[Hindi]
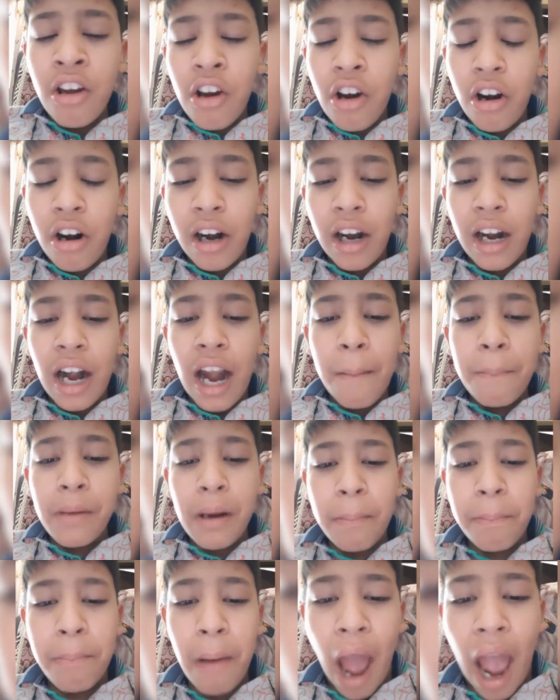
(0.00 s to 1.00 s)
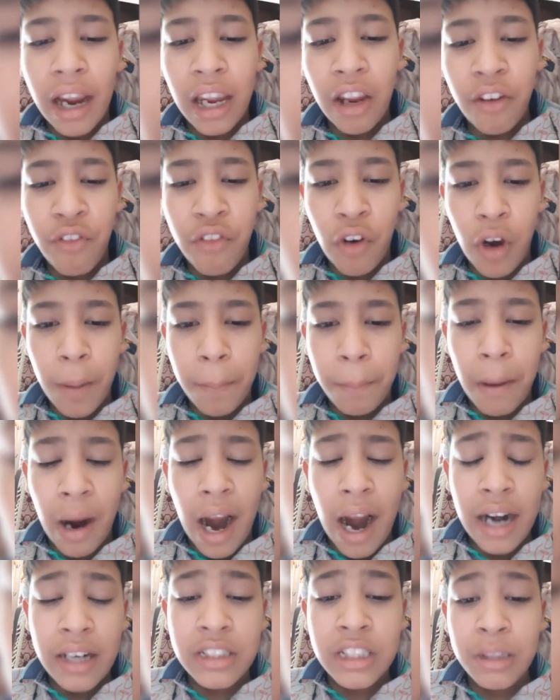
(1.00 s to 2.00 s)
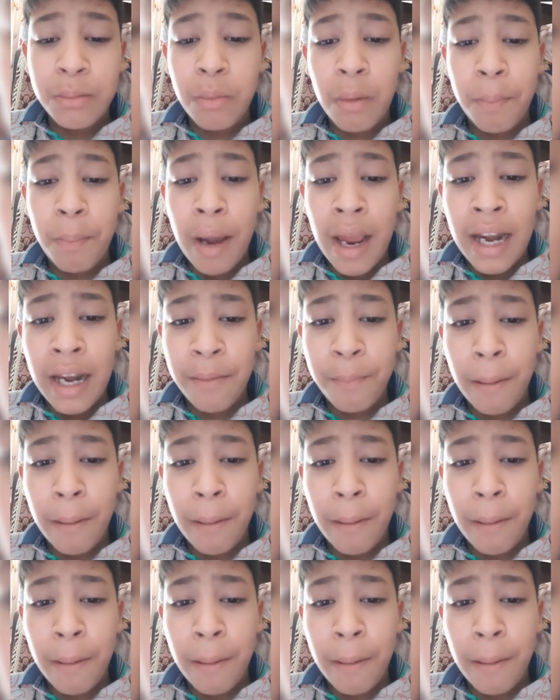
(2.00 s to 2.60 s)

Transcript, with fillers: और अगर आपने बाकी फोर पार्ट जिसमें पहले